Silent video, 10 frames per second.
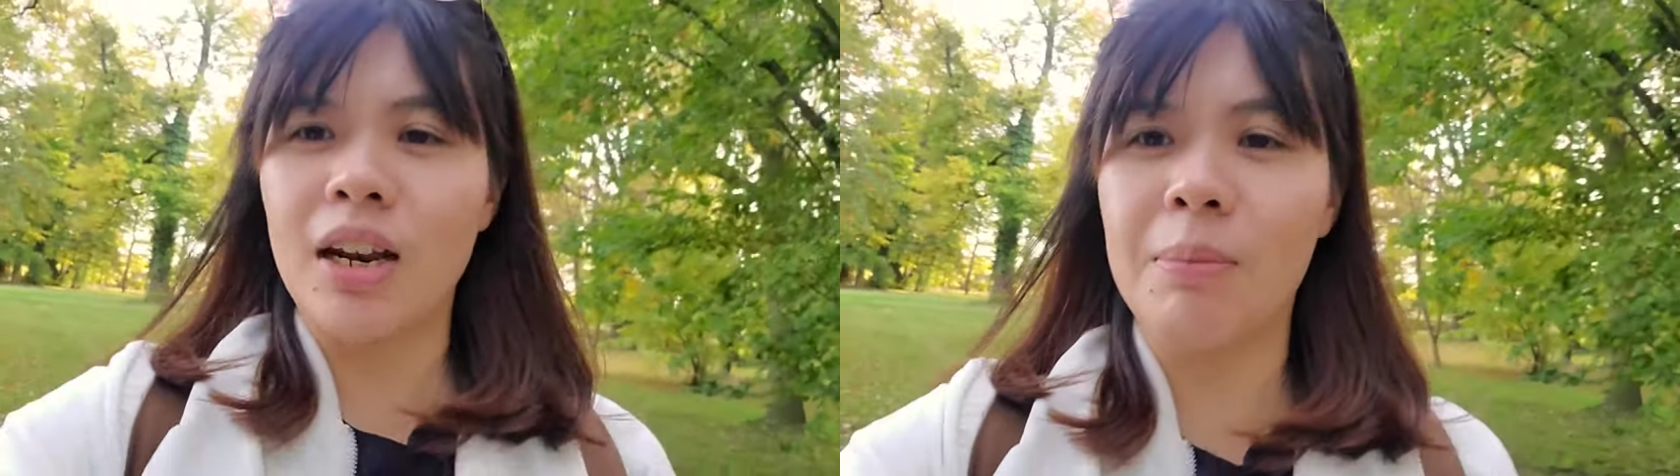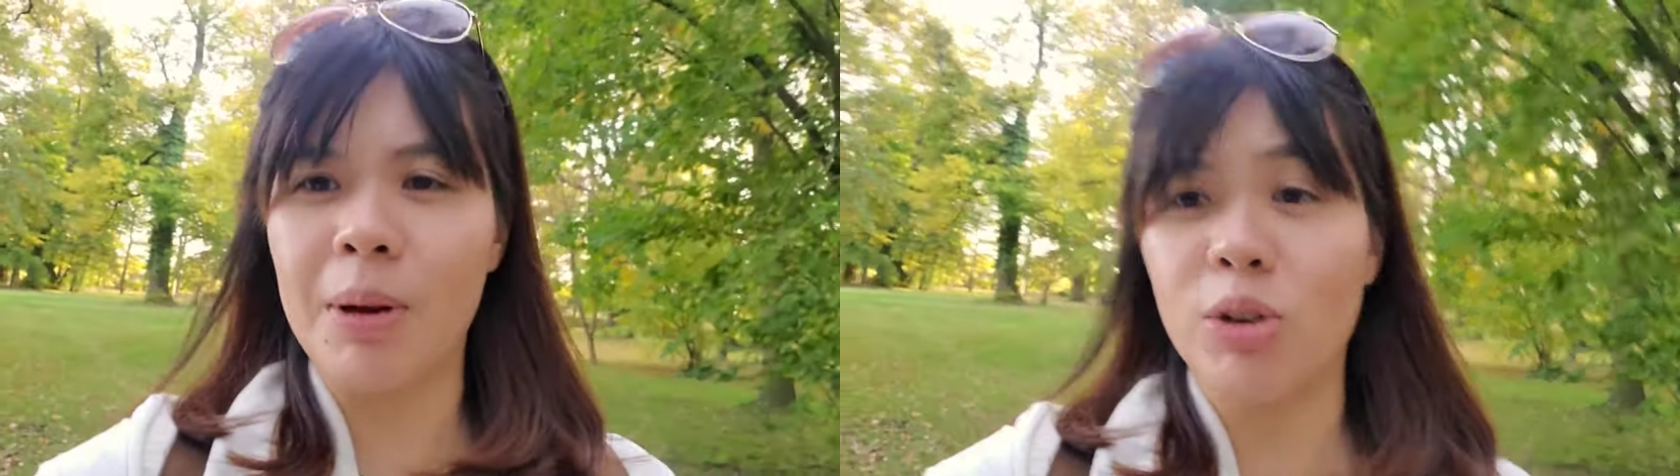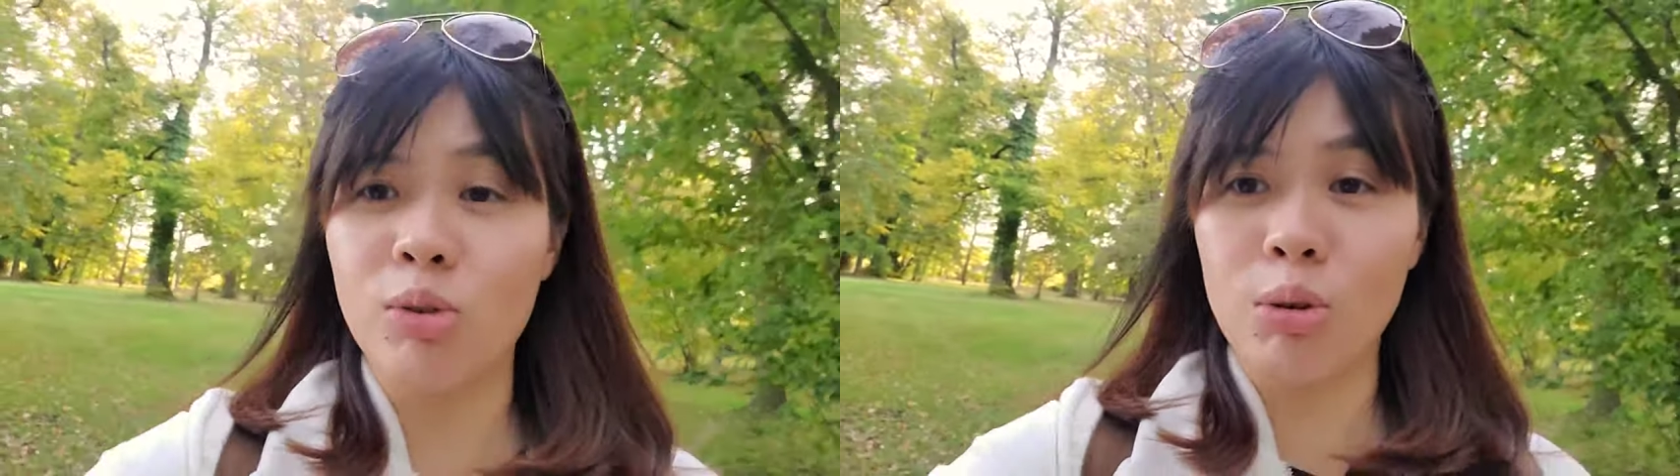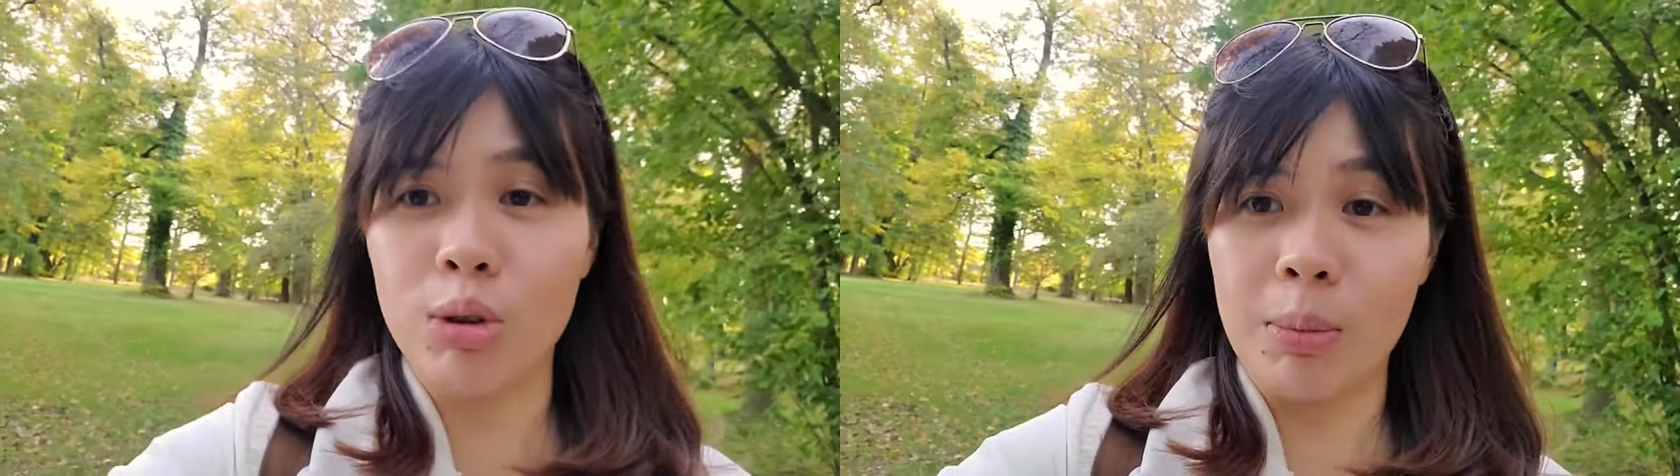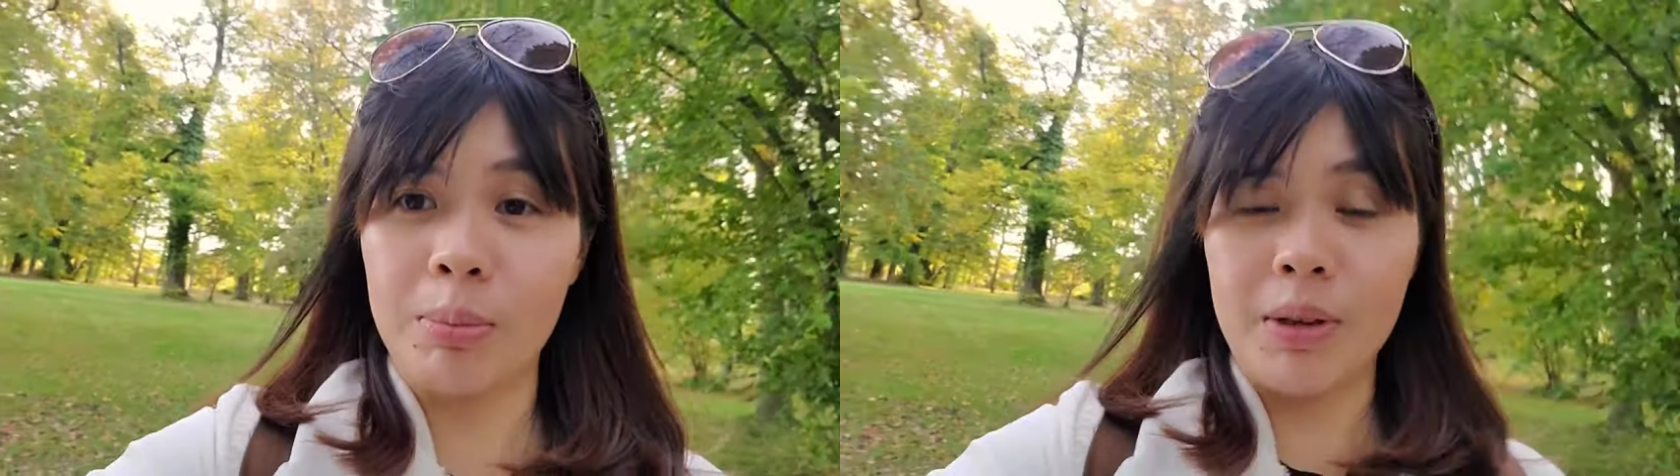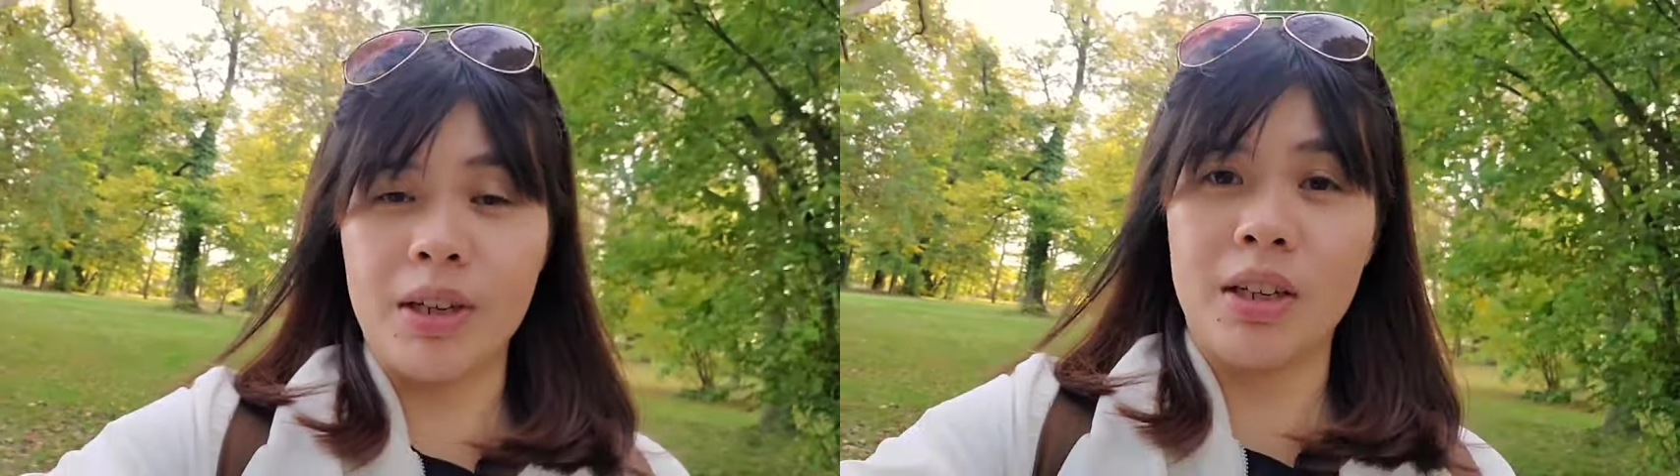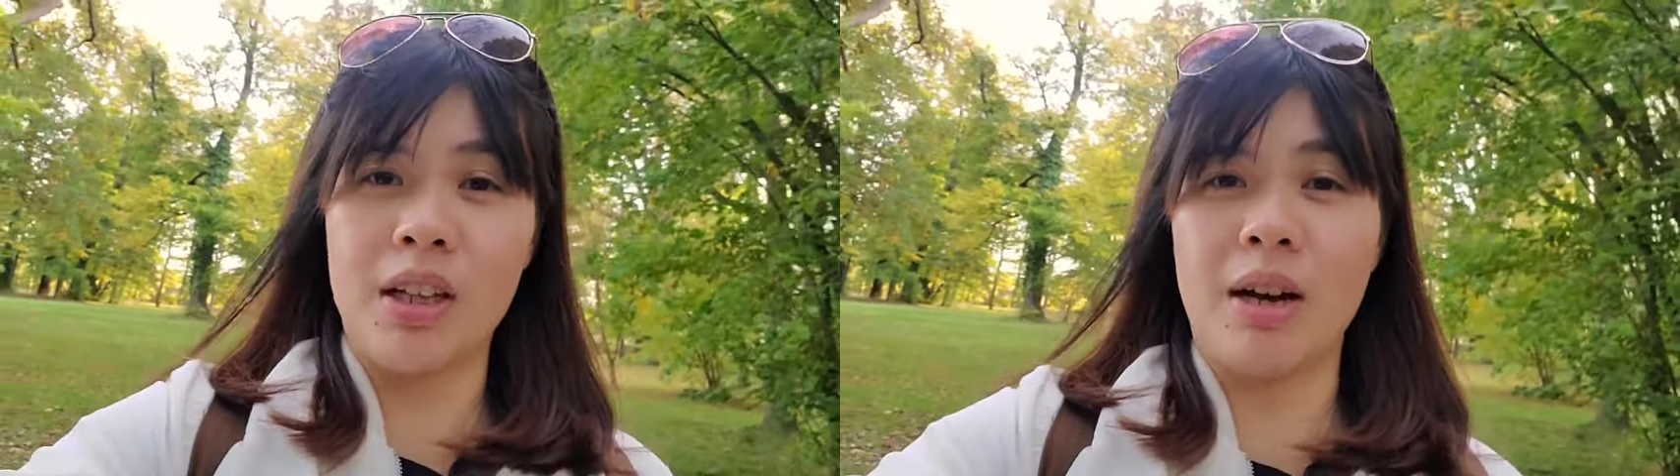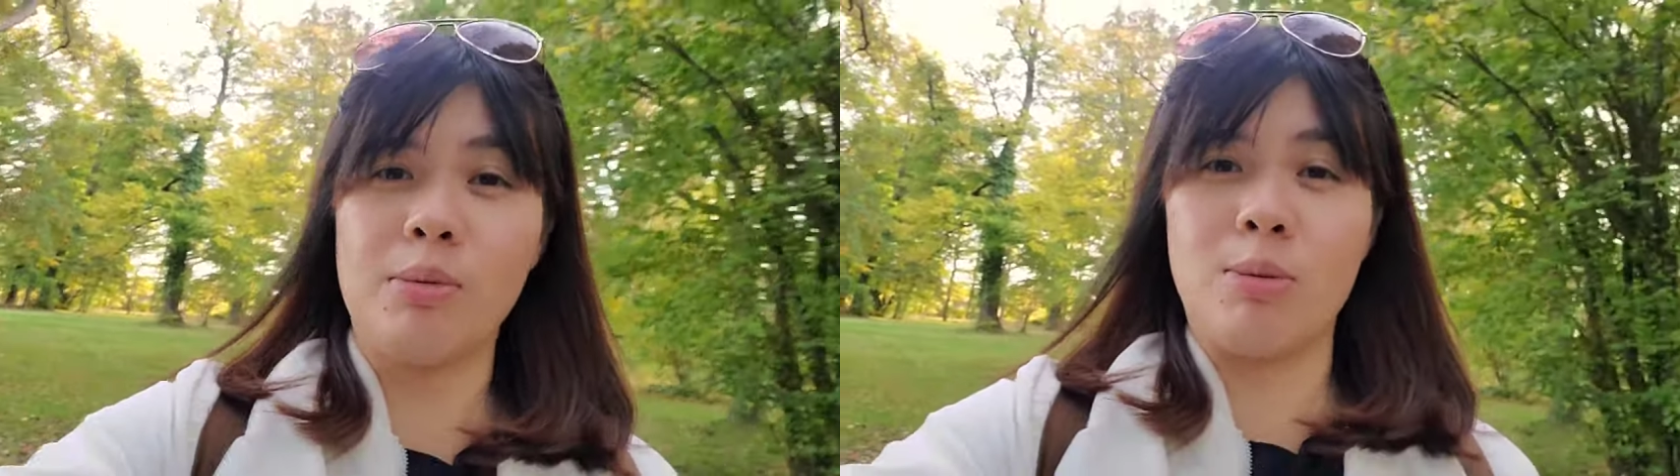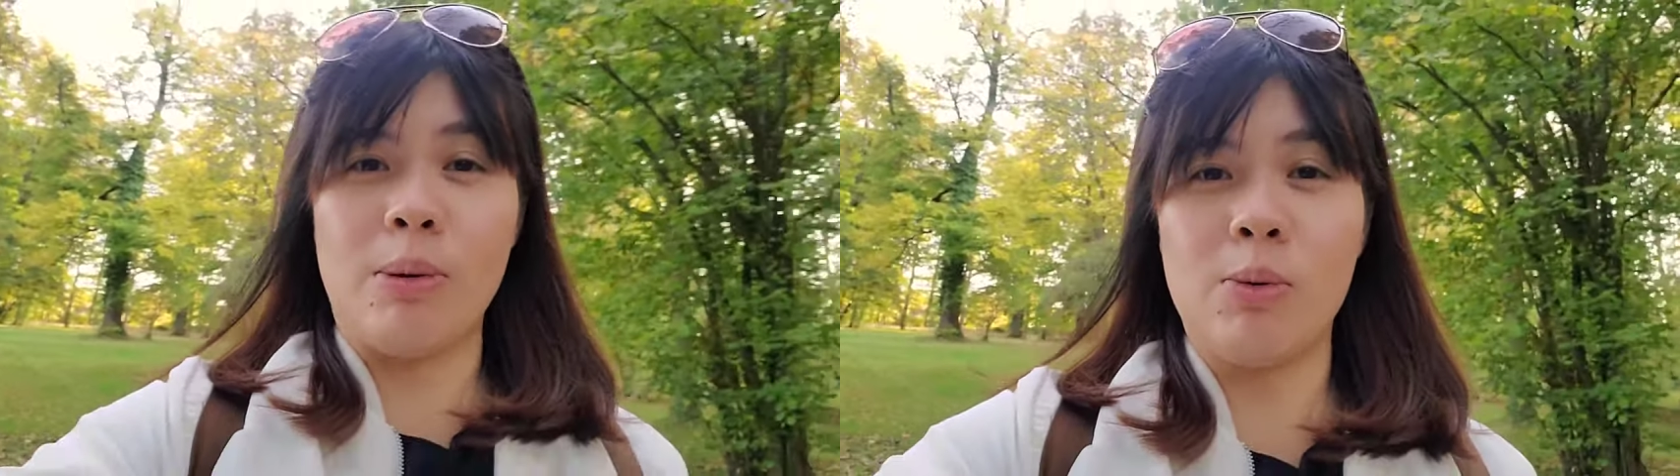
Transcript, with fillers: 8 euro tapi kita nggak mau